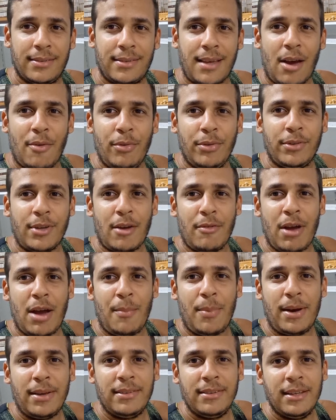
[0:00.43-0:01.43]
Salve, salve
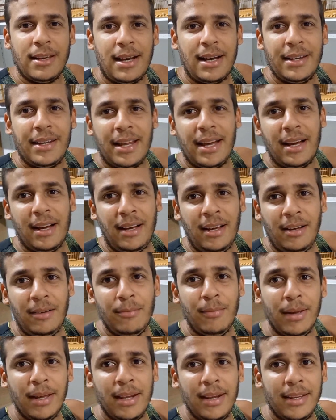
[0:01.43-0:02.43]
rapaziada!
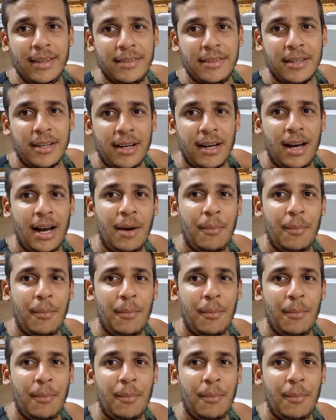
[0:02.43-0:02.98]
Beleza?